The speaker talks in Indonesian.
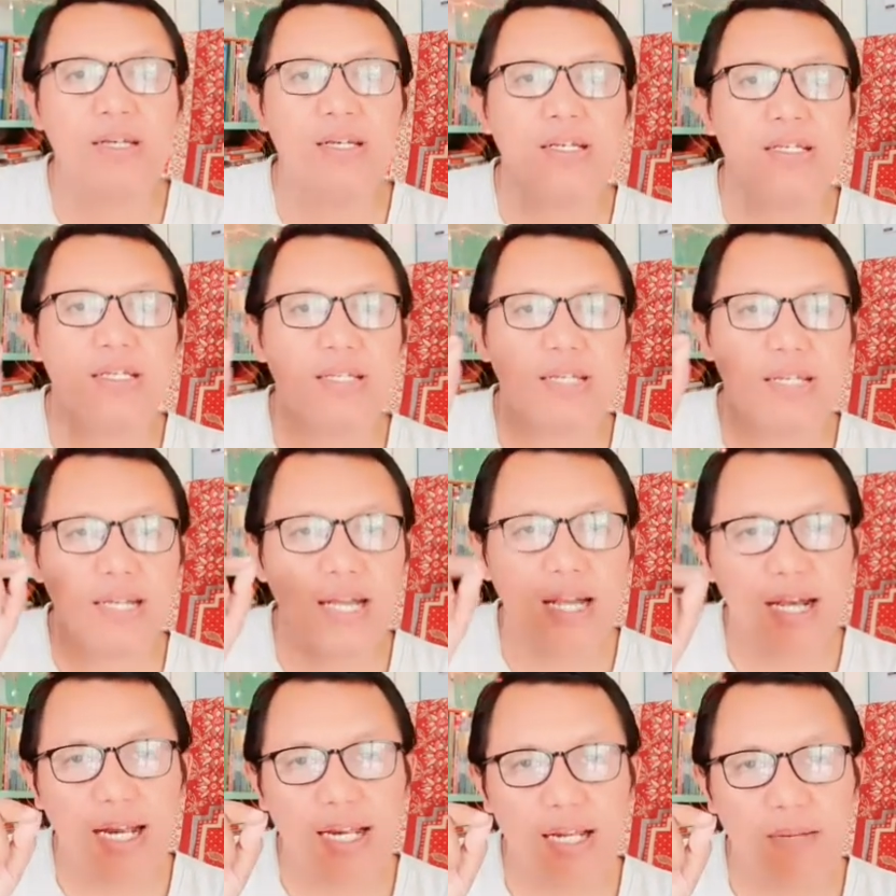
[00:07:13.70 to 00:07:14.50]

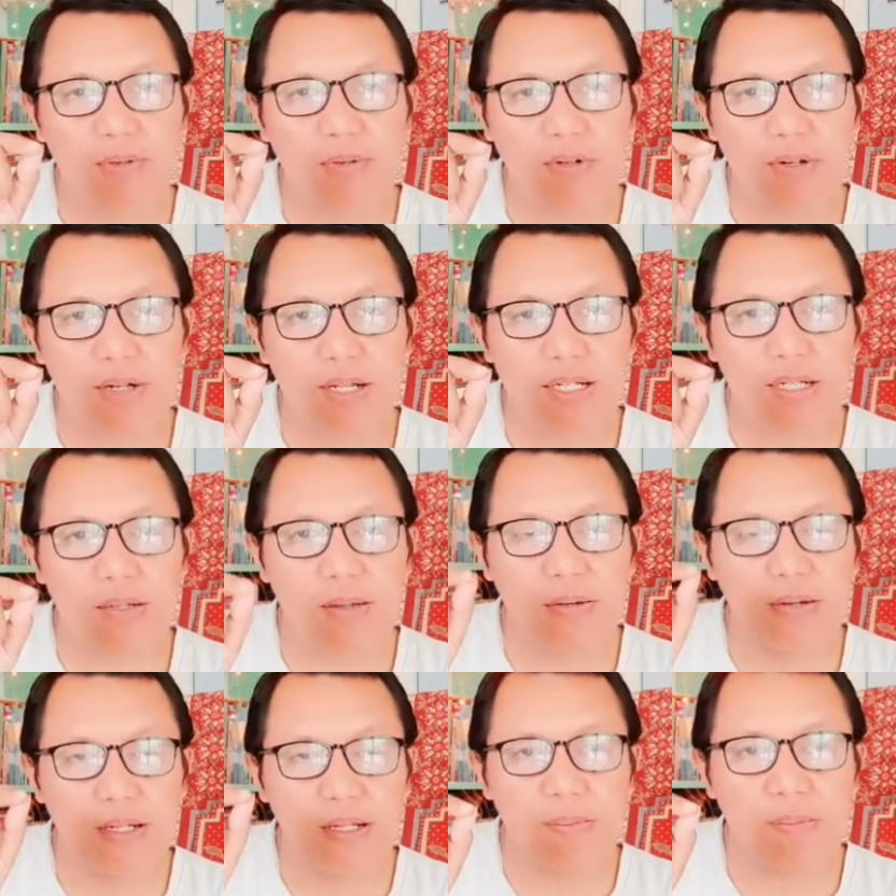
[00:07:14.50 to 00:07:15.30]
Jika kalian bersyukur atas
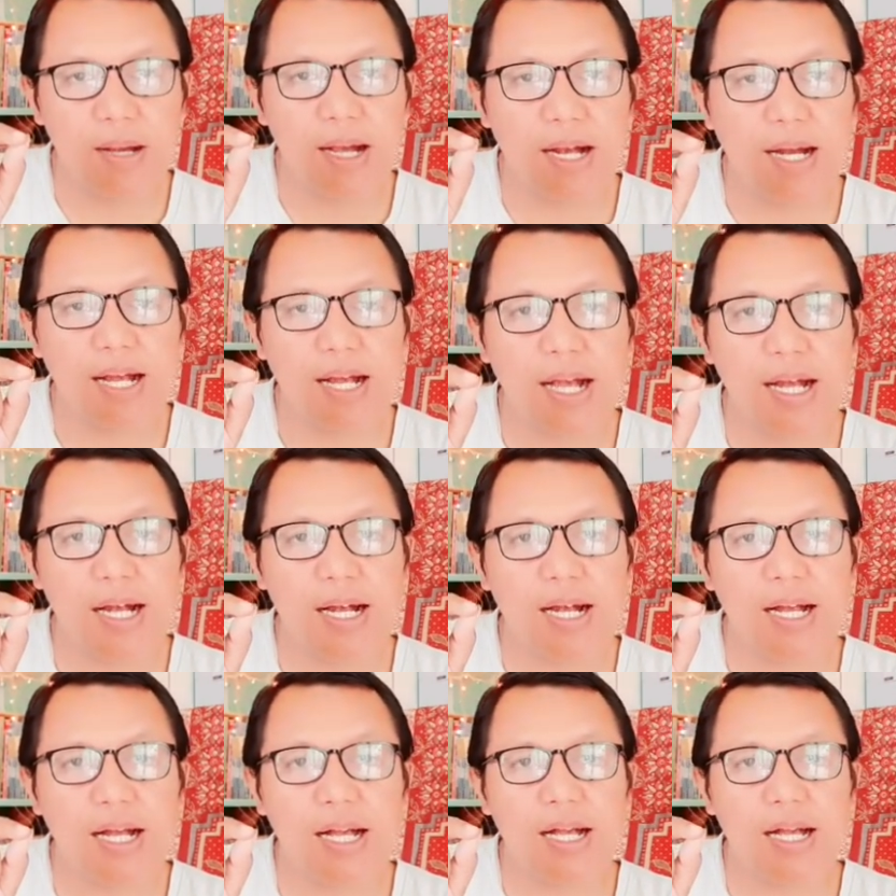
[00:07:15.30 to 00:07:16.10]
nikmat kata maka
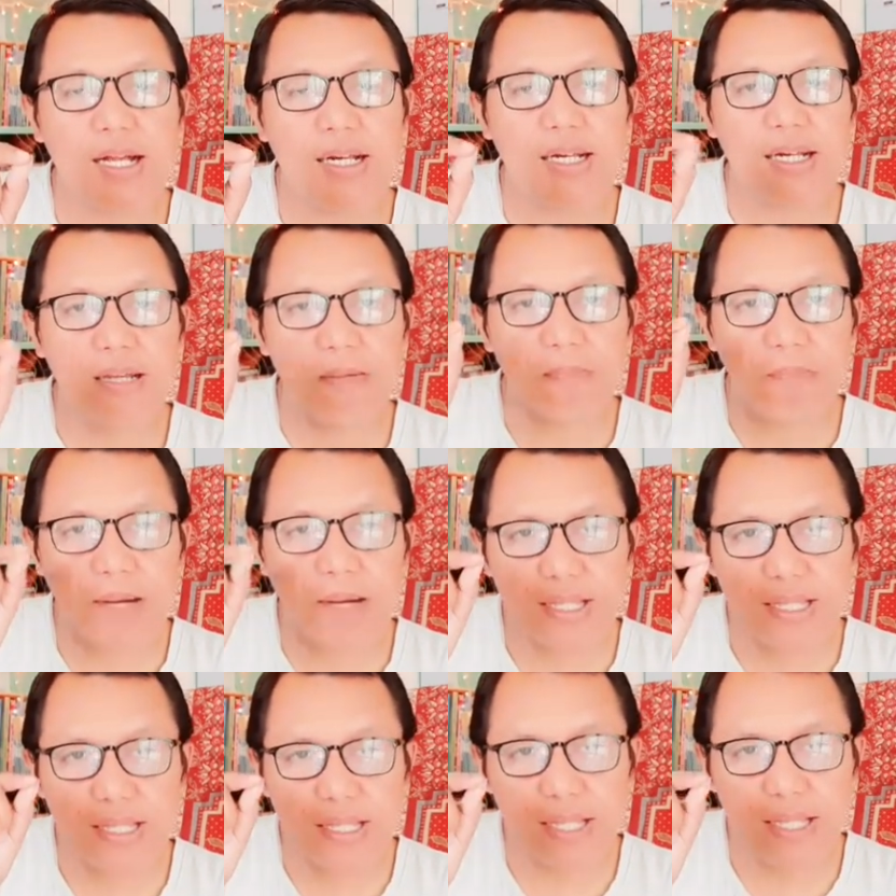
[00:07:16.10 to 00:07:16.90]

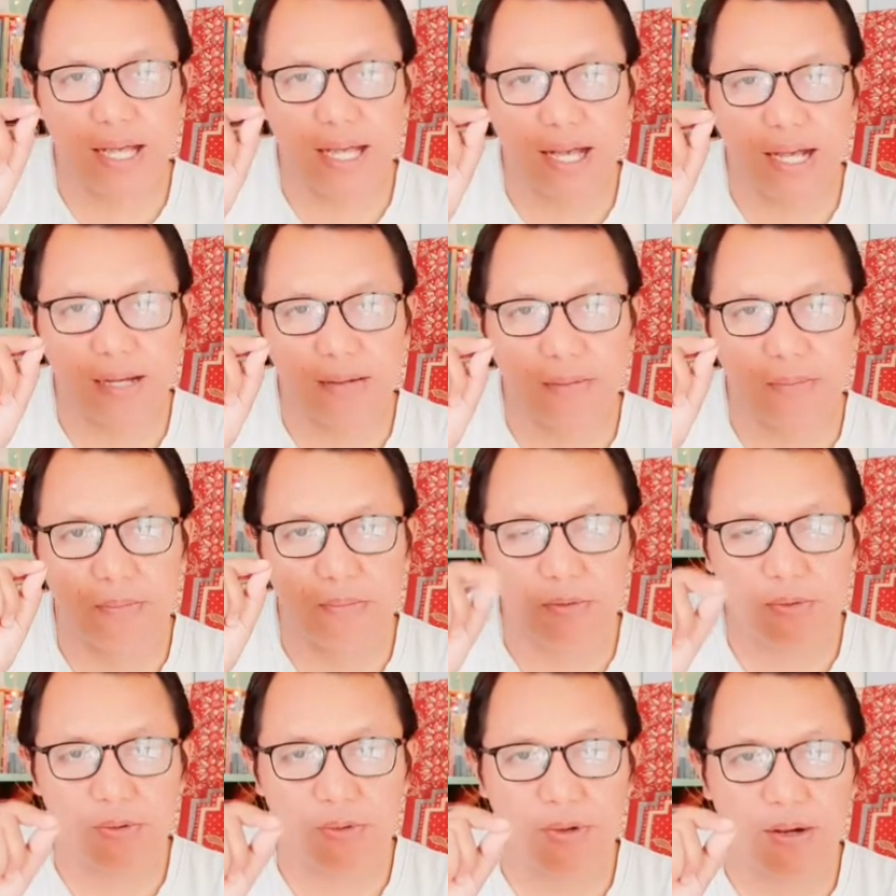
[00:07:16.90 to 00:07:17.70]

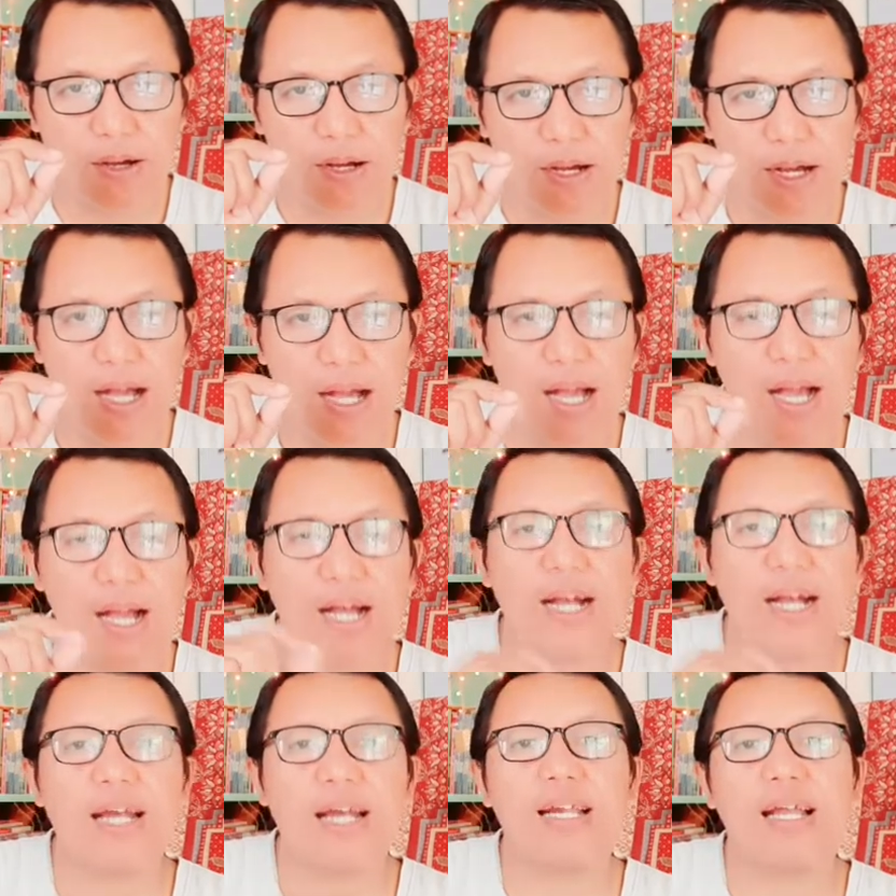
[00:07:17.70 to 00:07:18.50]
nikmatmu
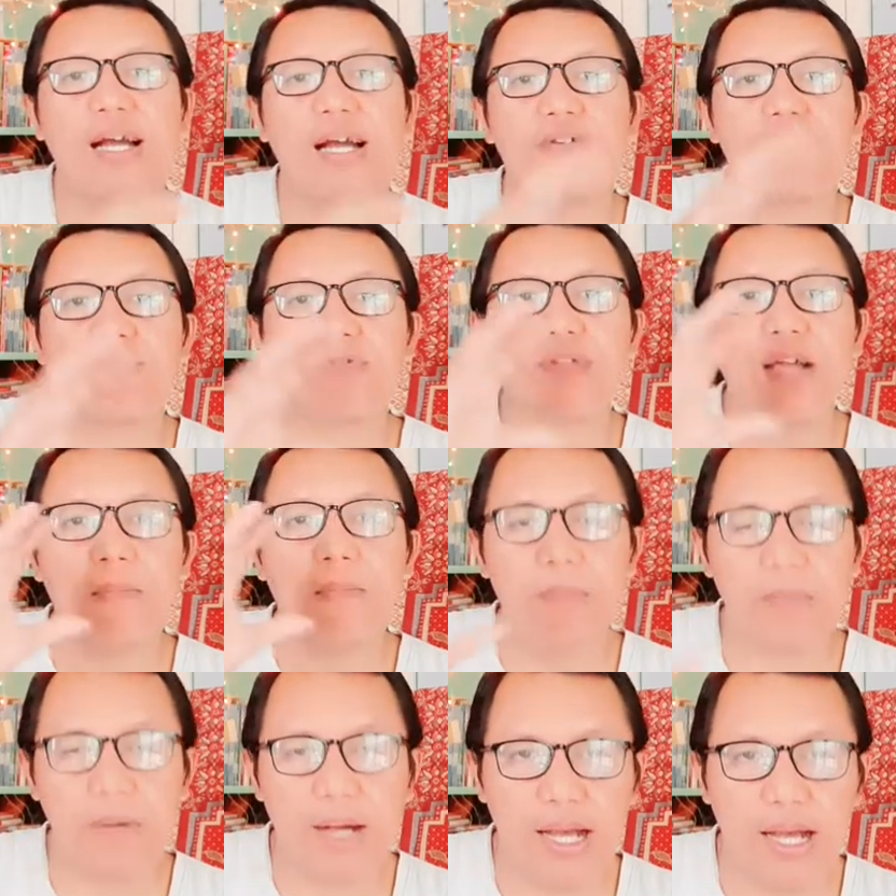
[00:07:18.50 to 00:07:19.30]
akan aku
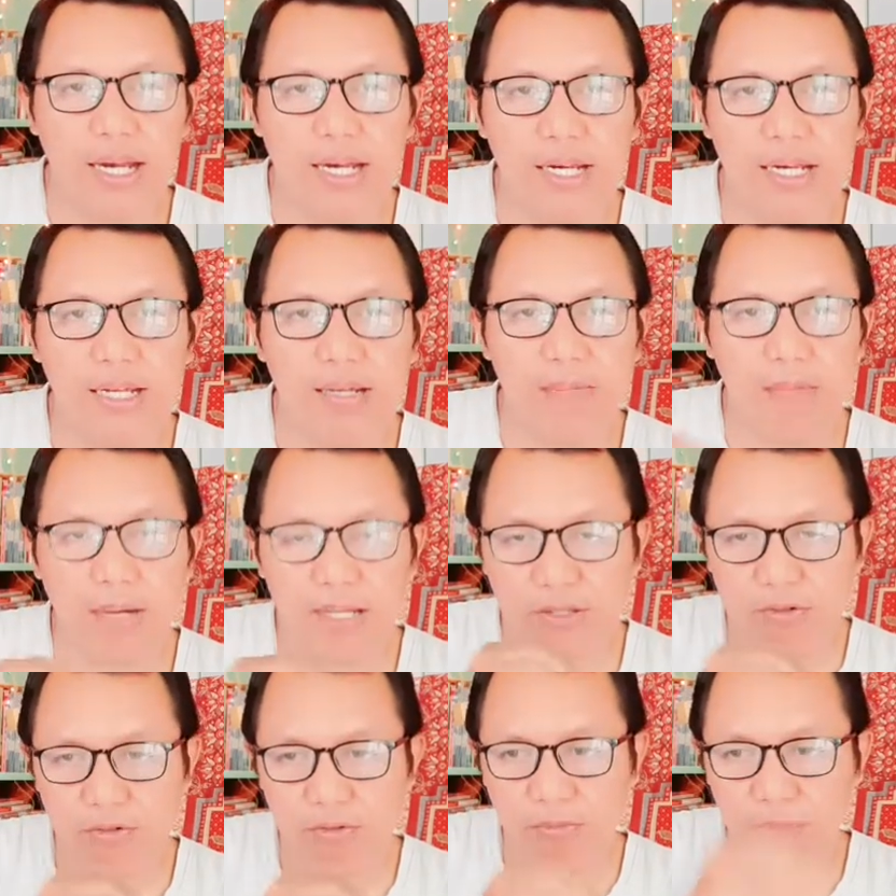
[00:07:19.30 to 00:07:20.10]
tambah,
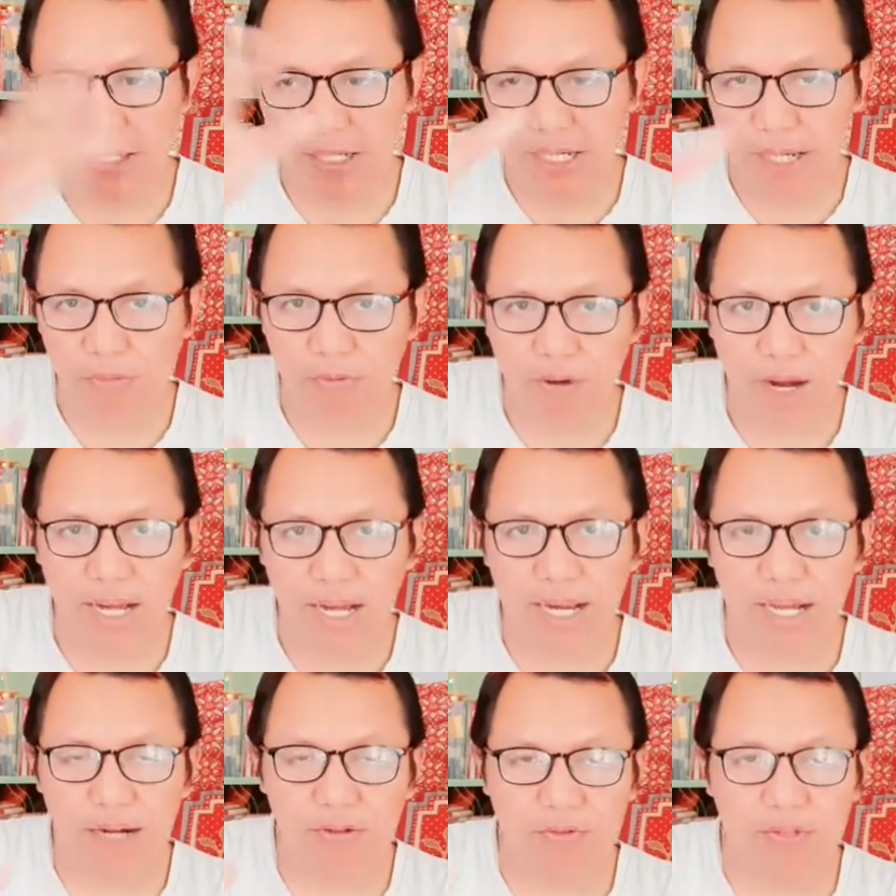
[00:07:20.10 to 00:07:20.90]
nikmatku padamu akan
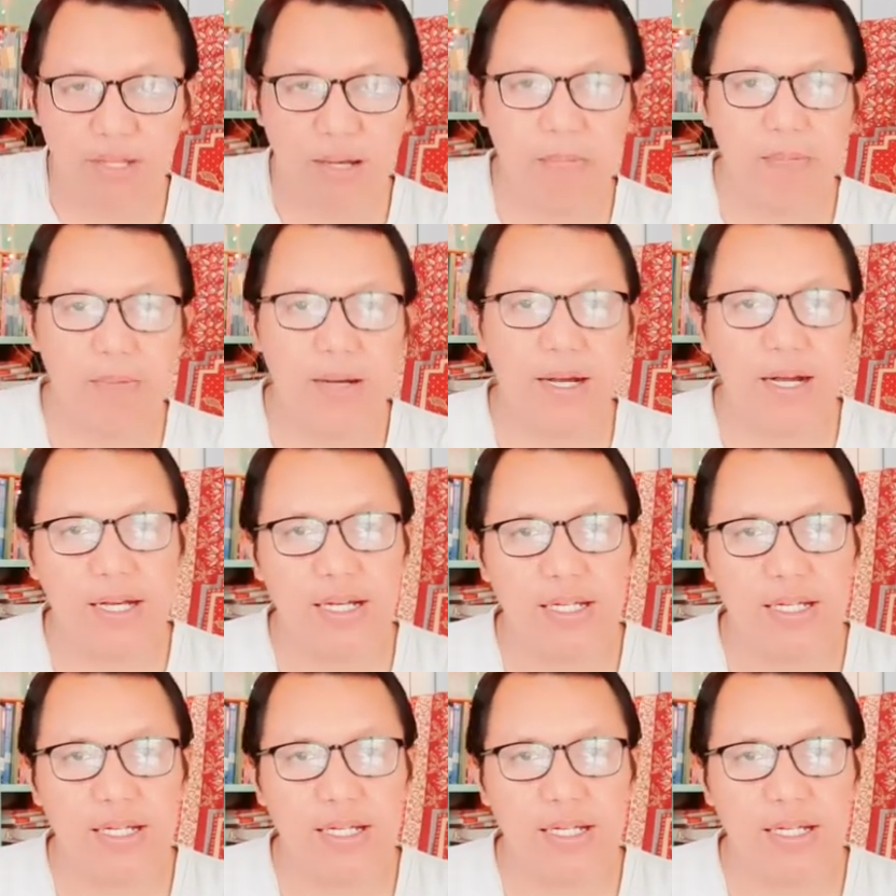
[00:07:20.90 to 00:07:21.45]
aku tambah.